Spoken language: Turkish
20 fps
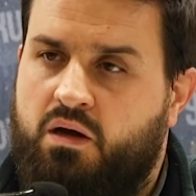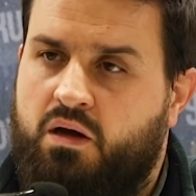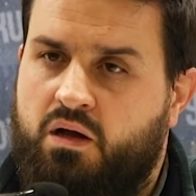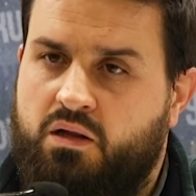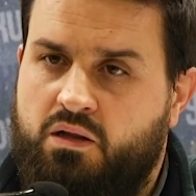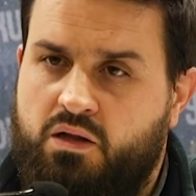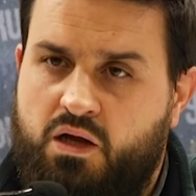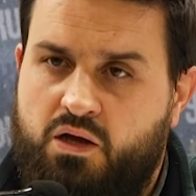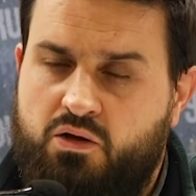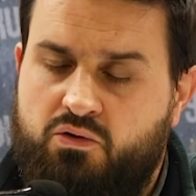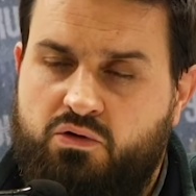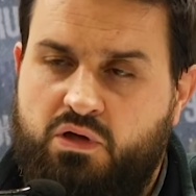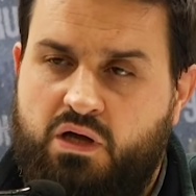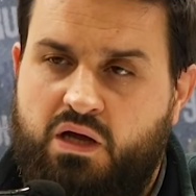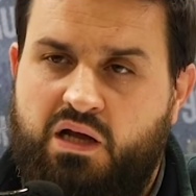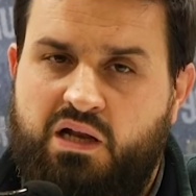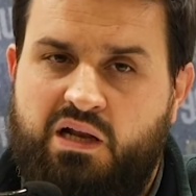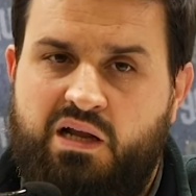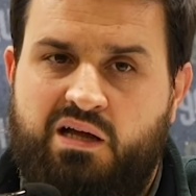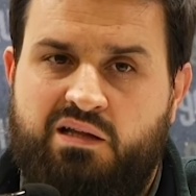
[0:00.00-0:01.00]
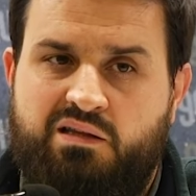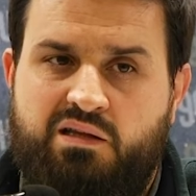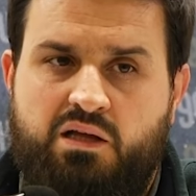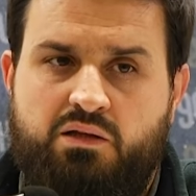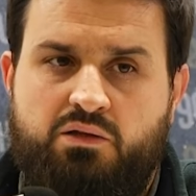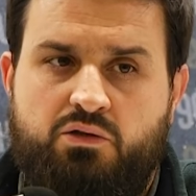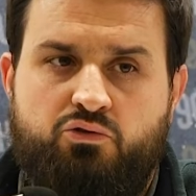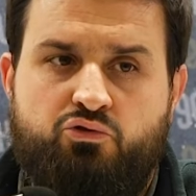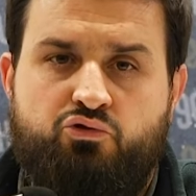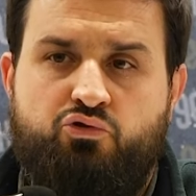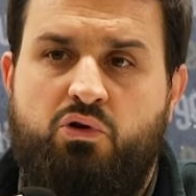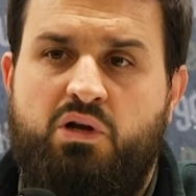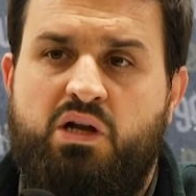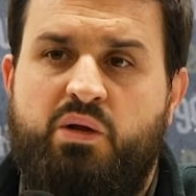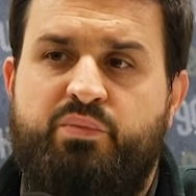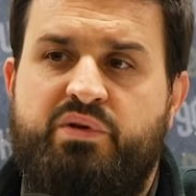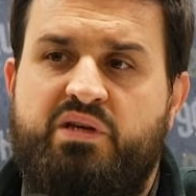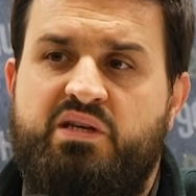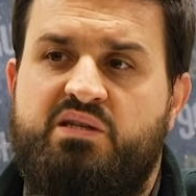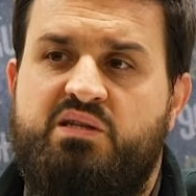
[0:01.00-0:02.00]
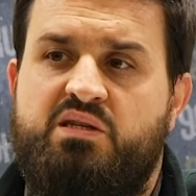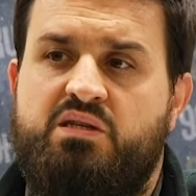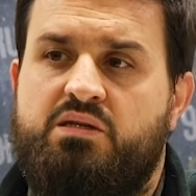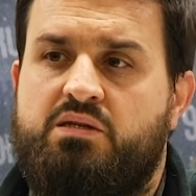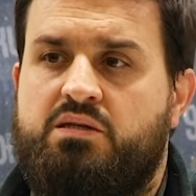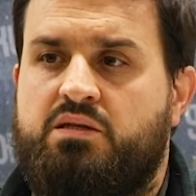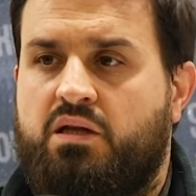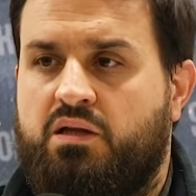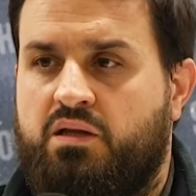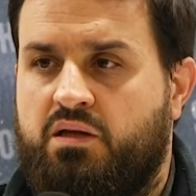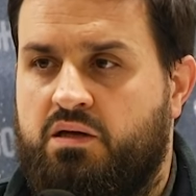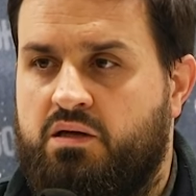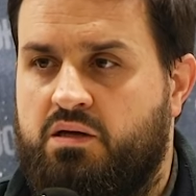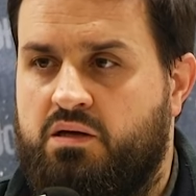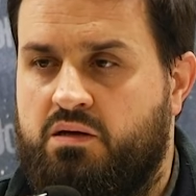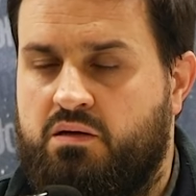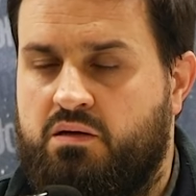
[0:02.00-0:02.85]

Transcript: Allahü Teala'dan şöyle bir izin istedi.